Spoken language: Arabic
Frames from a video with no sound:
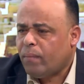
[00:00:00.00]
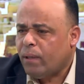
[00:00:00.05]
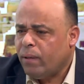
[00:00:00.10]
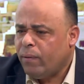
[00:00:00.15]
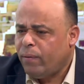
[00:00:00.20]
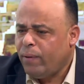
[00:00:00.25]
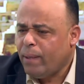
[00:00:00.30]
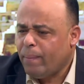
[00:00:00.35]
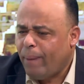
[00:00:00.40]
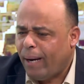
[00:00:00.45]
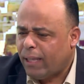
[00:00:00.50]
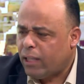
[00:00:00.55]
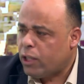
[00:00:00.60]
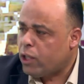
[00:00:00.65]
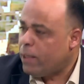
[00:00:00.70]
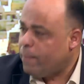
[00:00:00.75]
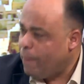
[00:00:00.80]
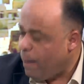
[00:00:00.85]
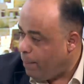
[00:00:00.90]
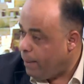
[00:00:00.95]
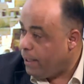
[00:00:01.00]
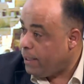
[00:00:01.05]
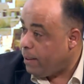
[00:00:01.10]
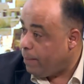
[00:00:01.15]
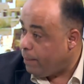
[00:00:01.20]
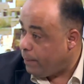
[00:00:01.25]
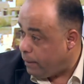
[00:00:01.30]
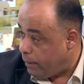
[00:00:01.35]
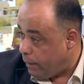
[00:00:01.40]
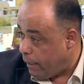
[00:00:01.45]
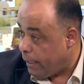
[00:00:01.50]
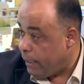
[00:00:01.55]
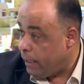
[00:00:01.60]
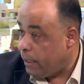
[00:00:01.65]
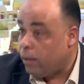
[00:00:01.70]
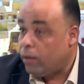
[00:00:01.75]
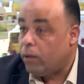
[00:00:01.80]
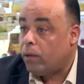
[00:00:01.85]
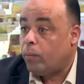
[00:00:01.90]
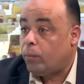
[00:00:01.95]
في بعض الشباب عندنا
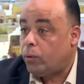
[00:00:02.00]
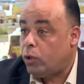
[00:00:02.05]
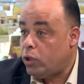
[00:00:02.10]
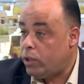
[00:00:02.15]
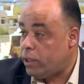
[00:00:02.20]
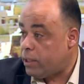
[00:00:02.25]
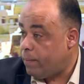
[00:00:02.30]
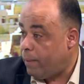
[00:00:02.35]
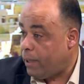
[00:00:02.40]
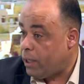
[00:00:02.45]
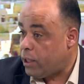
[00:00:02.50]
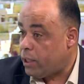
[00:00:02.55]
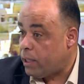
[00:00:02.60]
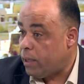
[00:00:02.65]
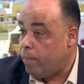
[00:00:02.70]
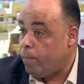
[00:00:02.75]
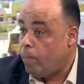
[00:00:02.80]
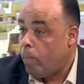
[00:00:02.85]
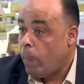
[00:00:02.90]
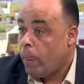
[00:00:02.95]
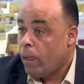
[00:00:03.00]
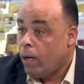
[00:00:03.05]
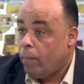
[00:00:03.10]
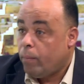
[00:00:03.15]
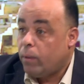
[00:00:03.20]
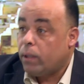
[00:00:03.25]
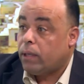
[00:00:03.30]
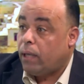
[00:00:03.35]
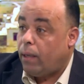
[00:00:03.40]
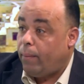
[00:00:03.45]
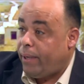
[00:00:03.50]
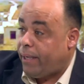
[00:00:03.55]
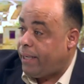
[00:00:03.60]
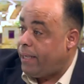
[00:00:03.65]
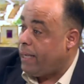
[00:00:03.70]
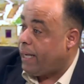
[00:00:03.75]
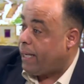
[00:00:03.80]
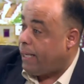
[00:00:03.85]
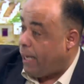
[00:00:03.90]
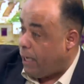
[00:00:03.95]
بتلاقي انه بتجلس مع الشاب بيطلع بيحكي
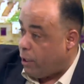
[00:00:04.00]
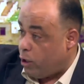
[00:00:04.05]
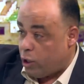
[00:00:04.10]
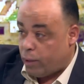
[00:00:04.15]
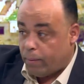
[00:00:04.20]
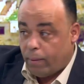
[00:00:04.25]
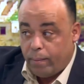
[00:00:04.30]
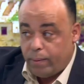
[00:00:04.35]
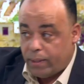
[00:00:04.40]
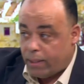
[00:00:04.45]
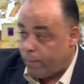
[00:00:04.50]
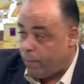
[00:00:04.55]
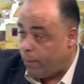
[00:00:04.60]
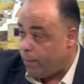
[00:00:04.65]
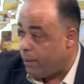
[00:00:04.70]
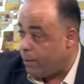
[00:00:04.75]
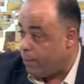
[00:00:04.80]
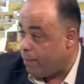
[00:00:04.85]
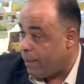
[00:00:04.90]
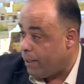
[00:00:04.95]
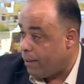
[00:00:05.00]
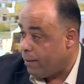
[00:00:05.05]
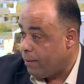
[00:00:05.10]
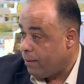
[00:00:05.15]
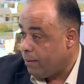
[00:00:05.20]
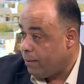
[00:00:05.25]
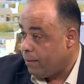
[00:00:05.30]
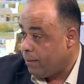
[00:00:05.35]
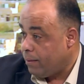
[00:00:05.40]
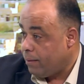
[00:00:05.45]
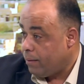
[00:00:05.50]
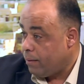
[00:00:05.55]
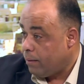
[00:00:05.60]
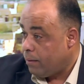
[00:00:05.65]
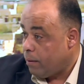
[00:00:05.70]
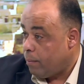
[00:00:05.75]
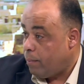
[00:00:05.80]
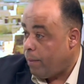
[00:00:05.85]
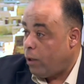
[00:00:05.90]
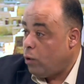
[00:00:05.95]
لك الحشيش ما بيسبب ادمان
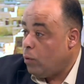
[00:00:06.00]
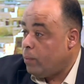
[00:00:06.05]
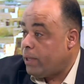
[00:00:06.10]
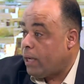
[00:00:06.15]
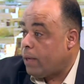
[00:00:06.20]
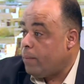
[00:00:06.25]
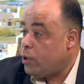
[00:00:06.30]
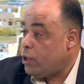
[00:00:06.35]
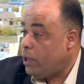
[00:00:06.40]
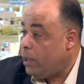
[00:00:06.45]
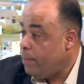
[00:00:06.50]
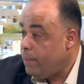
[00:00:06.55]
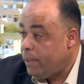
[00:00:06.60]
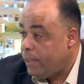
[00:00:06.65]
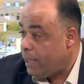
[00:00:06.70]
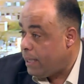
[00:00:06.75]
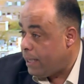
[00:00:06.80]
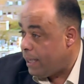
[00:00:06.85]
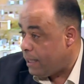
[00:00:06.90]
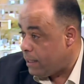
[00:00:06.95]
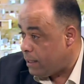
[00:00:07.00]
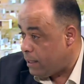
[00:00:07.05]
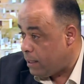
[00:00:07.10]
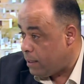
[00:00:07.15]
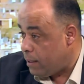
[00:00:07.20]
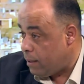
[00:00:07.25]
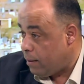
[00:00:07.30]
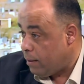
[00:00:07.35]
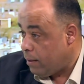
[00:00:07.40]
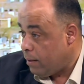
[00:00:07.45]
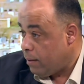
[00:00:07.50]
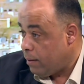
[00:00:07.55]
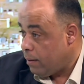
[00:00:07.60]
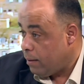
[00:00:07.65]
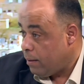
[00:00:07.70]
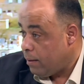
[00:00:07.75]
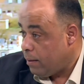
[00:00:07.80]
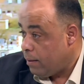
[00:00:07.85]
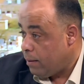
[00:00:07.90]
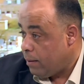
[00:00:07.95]
معلومتك مش علميه يا عزيزي
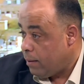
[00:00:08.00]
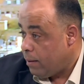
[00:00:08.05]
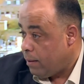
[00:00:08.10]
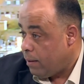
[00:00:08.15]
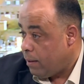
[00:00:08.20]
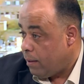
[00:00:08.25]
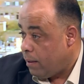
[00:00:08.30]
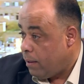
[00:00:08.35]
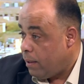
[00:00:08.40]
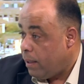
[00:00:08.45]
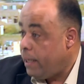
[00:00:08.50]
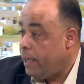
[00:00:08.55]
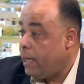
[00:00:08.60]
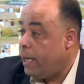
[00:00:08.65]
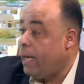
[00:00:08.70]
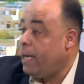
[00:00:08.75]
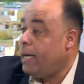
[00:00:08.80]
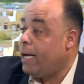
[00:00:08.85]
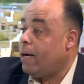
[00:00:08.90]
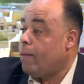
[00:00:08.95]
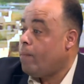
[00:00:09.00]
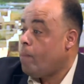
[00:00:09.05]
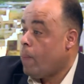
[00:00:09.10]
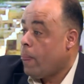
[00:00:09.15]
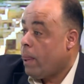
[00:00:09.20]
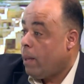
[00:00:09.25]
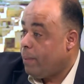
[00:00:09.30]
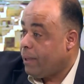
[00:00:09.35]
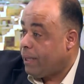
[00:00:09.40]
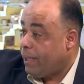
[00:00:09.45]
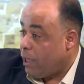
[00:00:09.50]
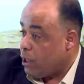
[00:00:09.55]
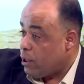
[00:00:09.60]
يعني هلا بيطلع